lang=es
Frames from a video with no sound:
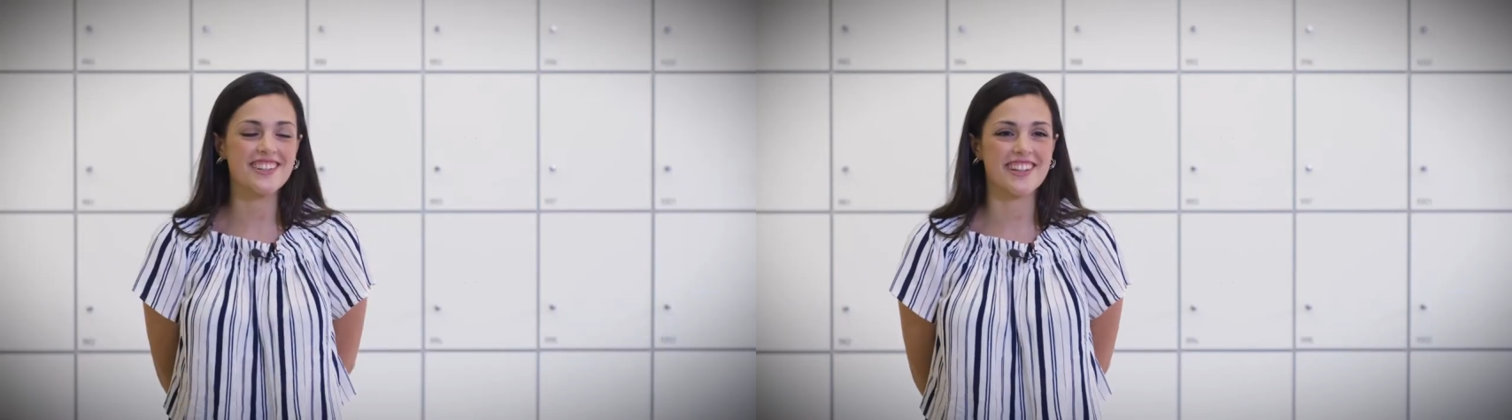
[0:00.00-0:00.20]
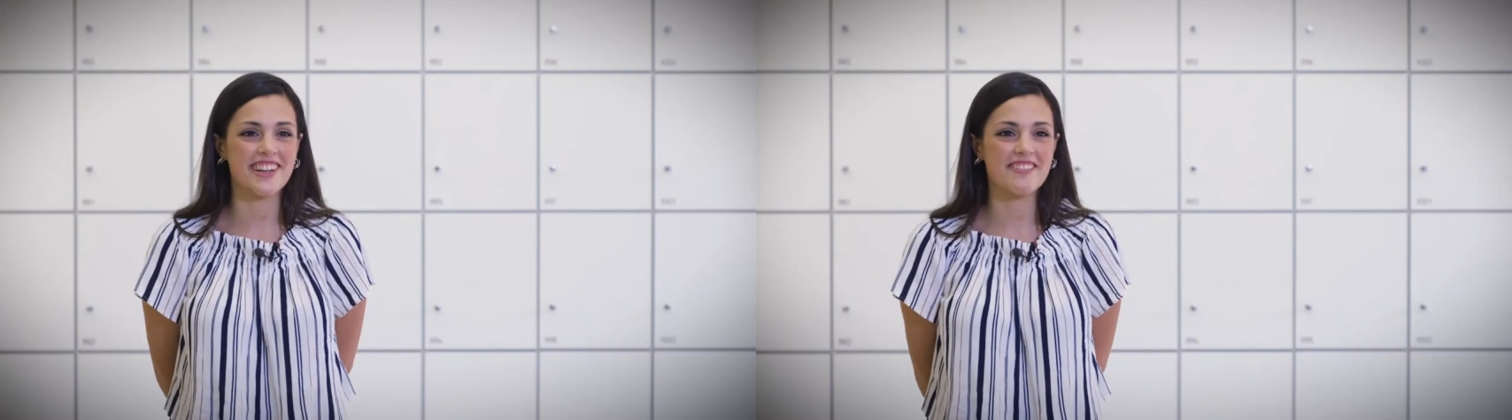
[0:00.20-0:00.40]

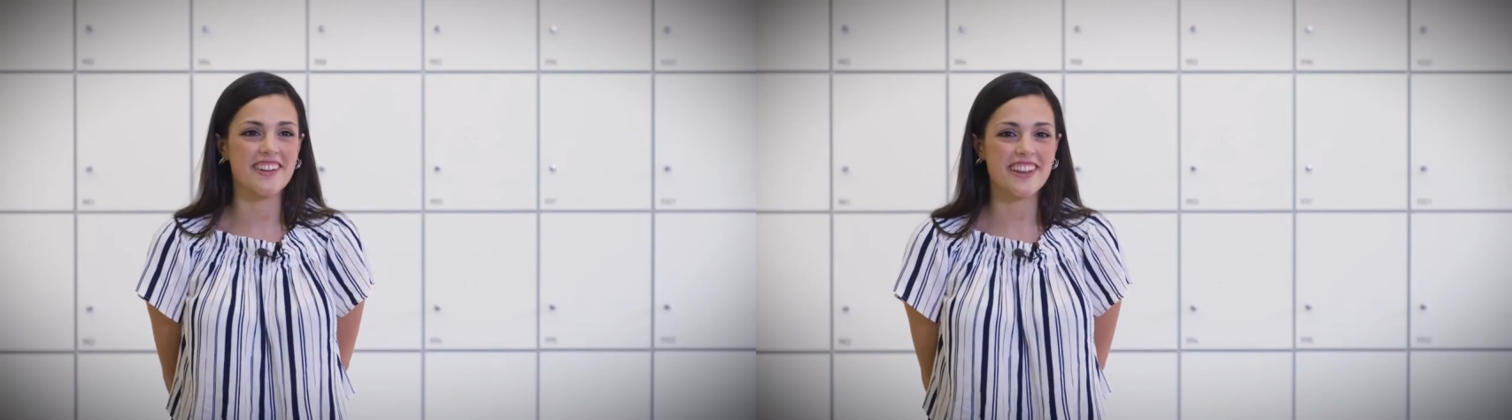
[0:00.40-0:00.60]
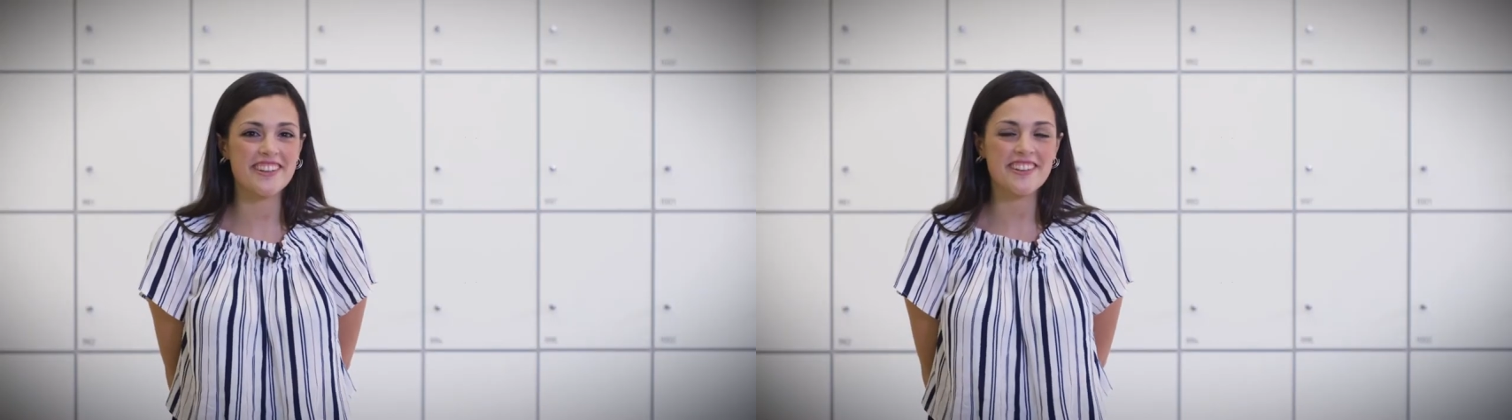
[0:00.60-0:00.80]
lo
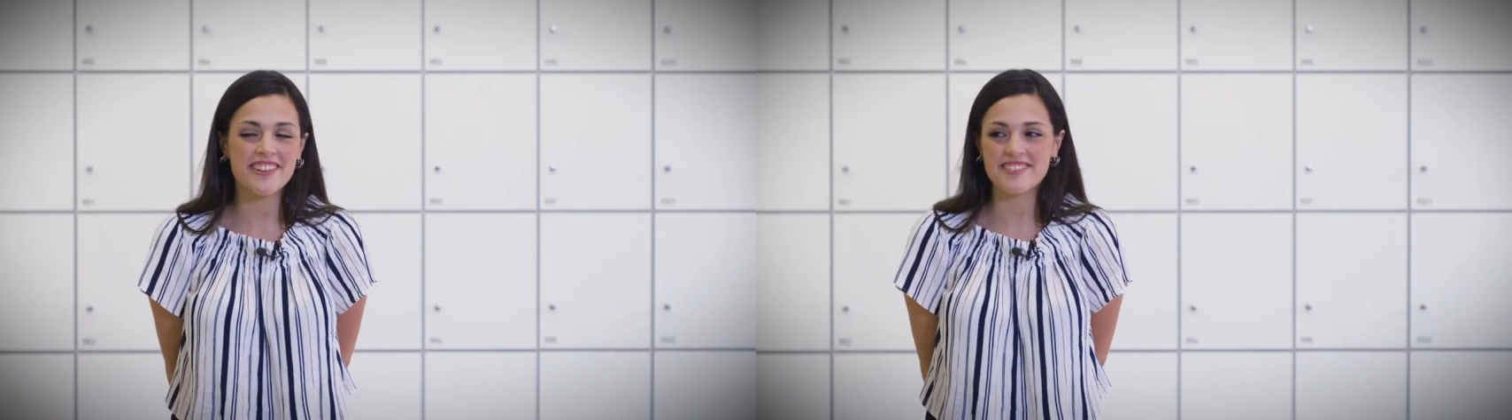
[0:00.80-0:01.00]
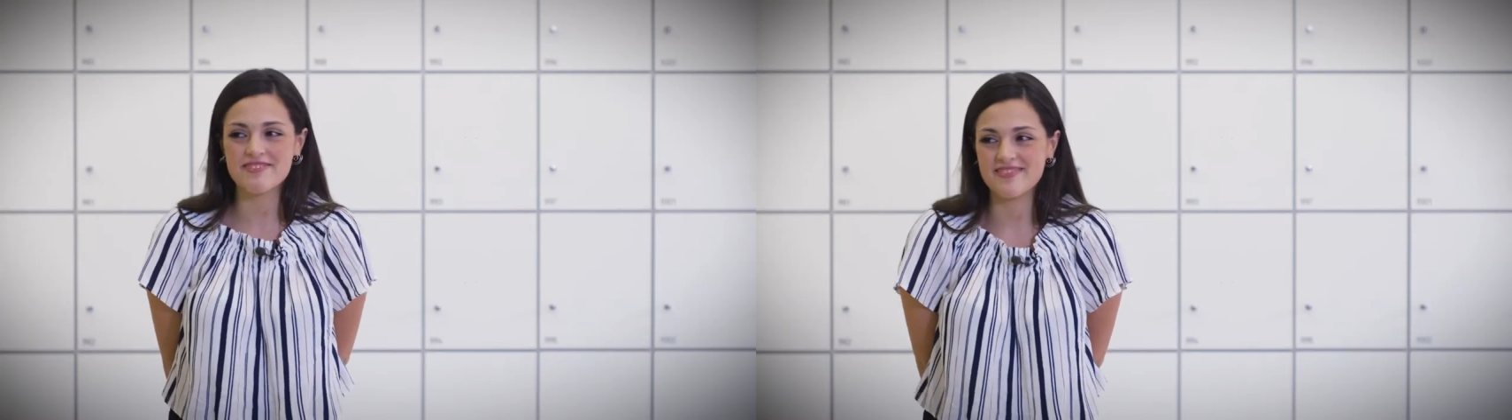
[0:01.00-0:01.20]

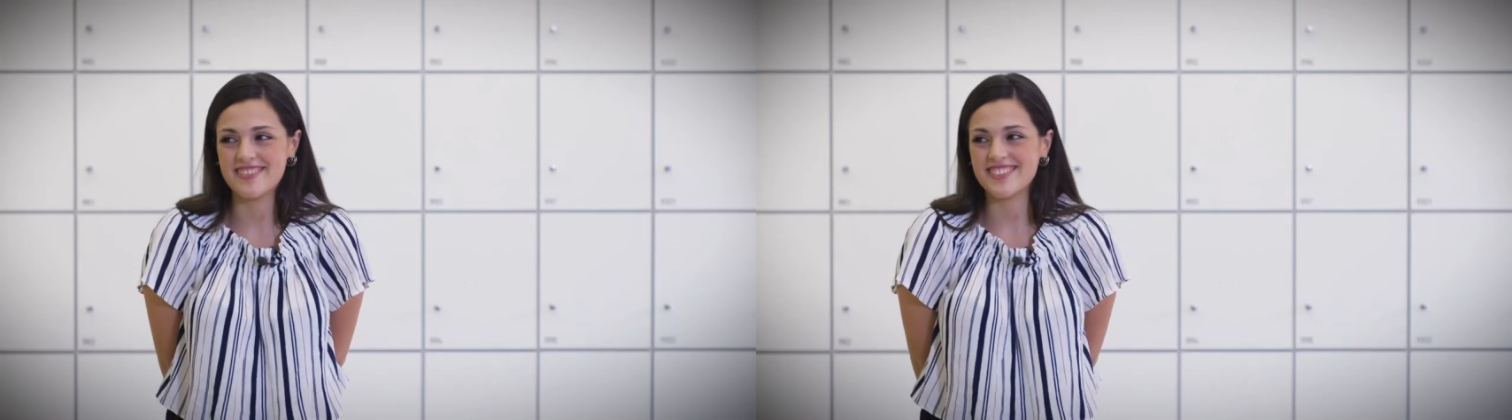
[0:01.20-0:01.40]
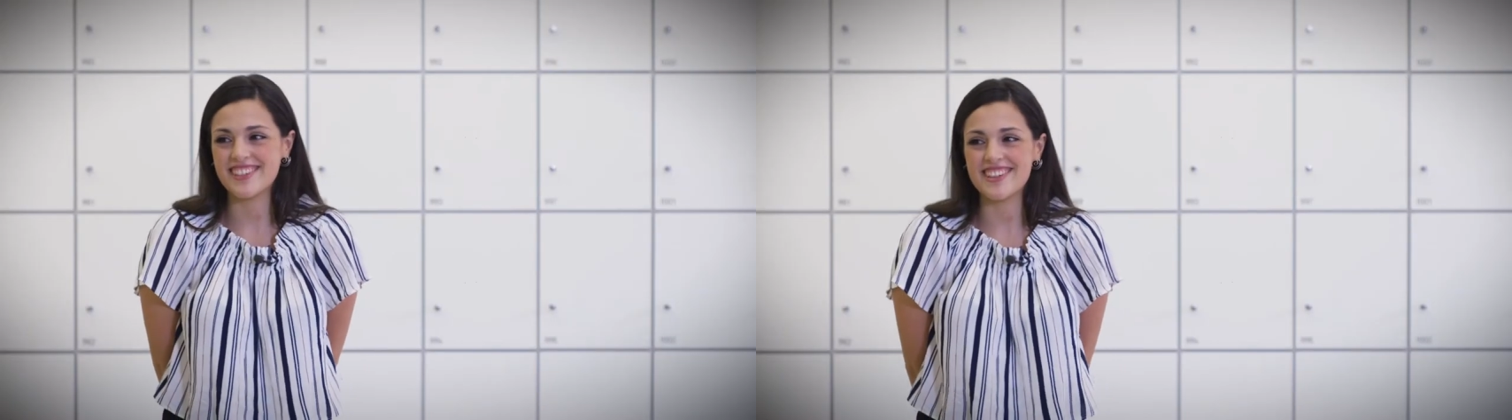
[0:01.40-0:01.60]
recuerdo
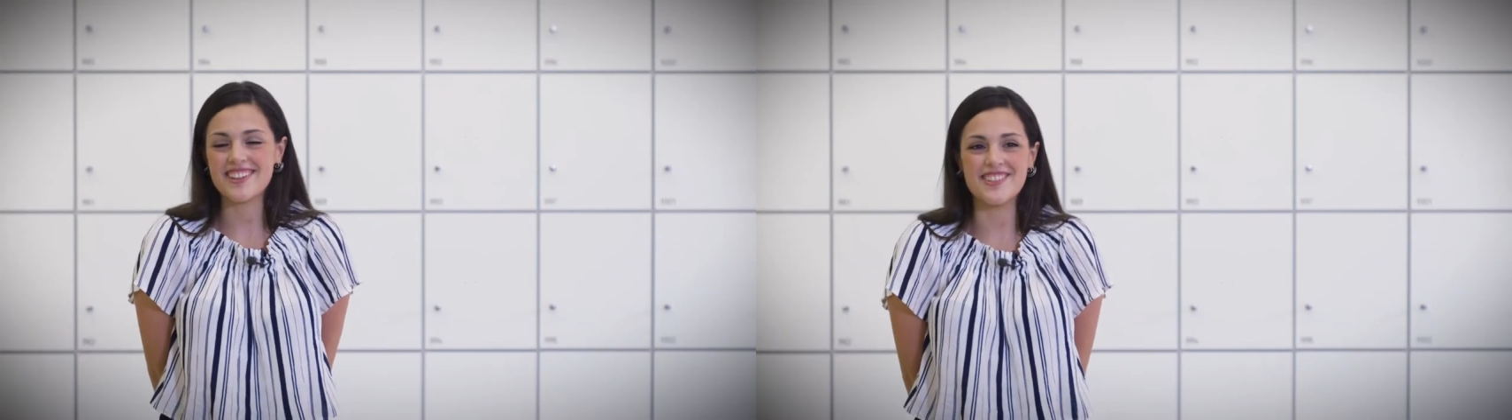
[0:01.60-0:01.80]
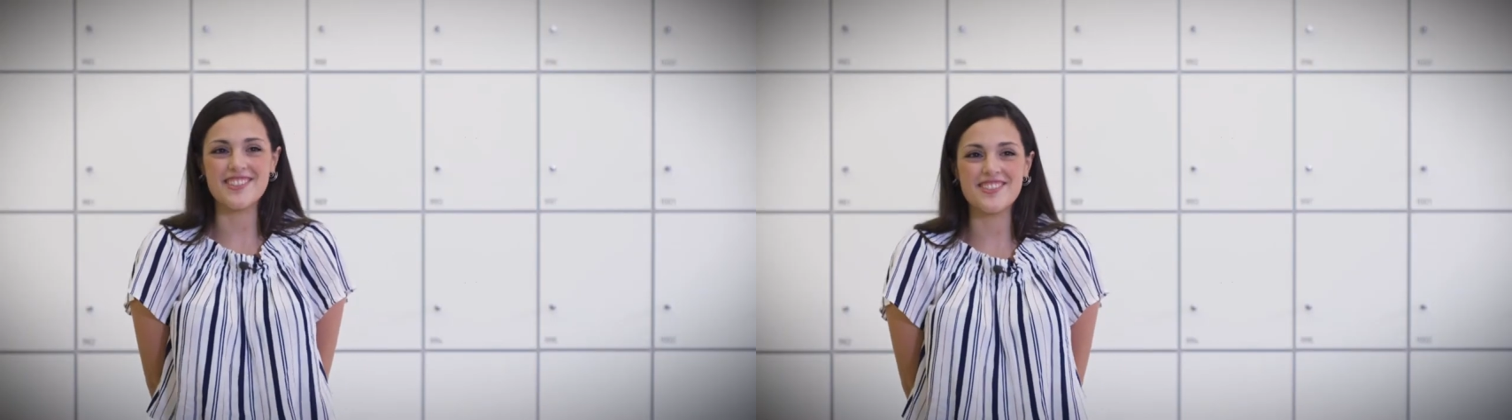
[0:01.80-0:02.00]

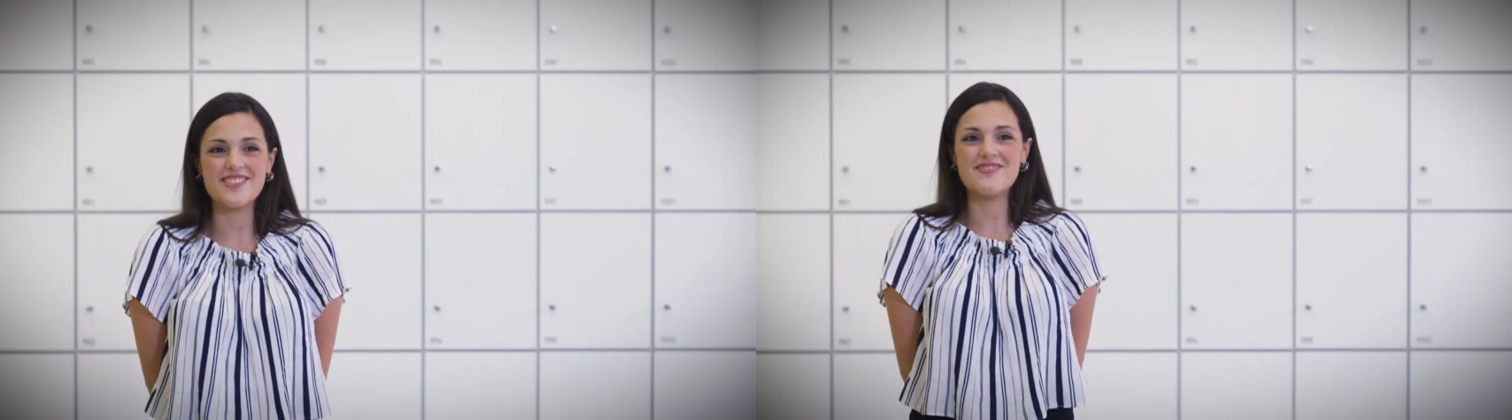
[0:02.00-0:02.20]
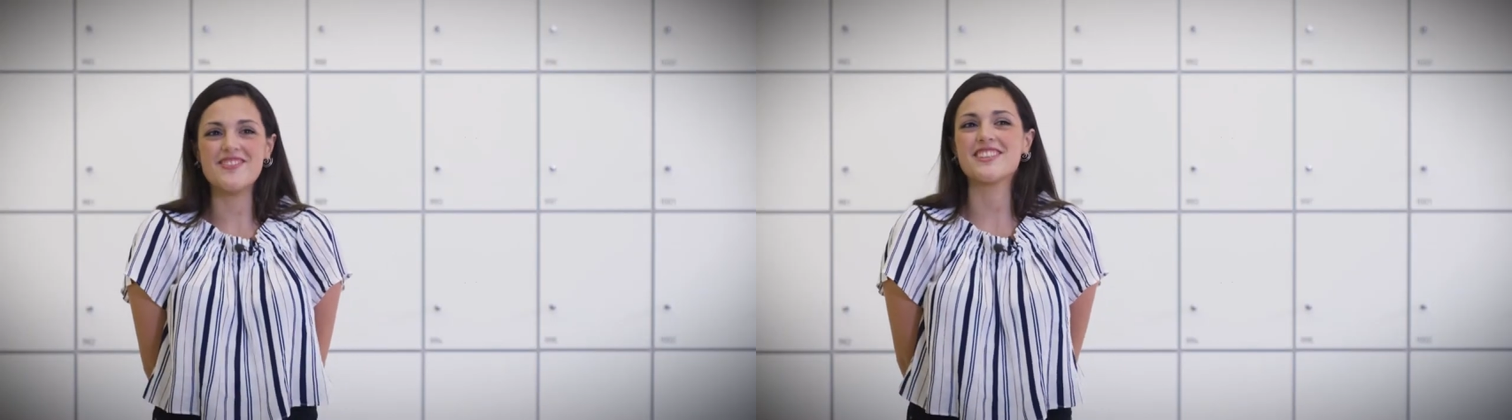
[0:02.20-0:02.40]
con
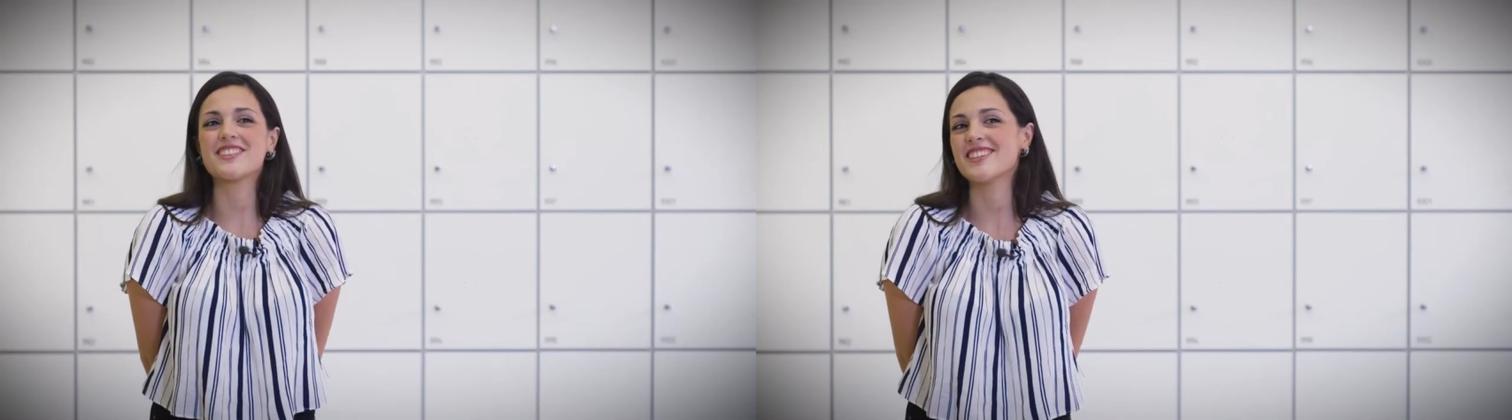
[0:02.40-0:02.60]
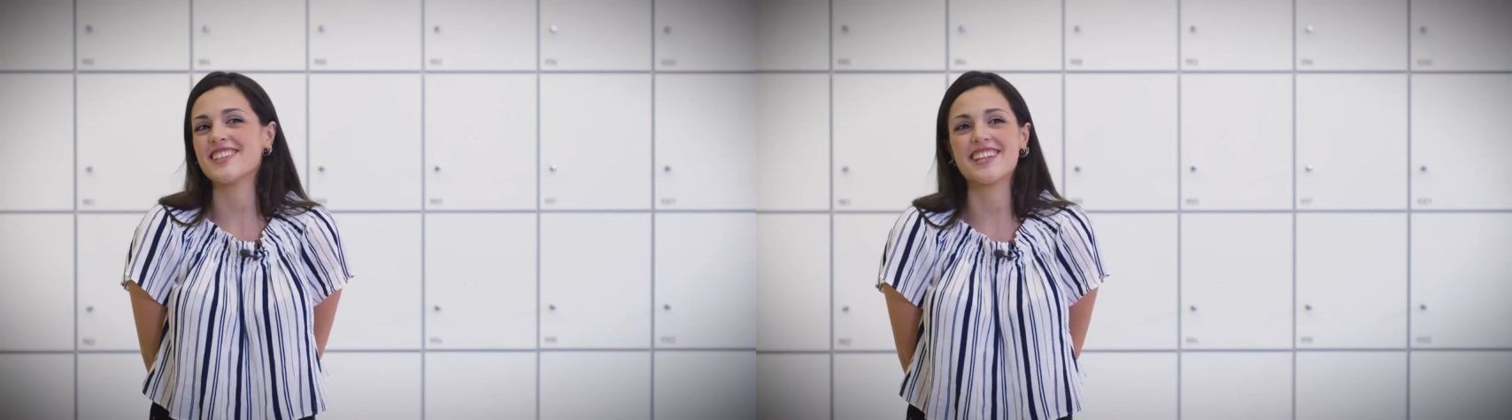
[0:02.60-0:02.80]
un
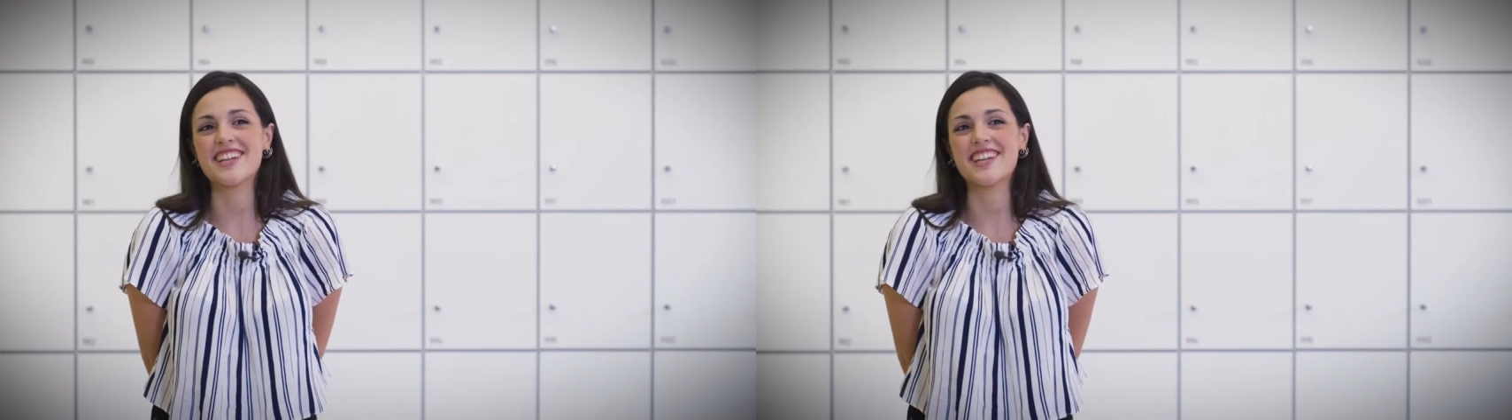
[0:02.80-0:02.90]
montón de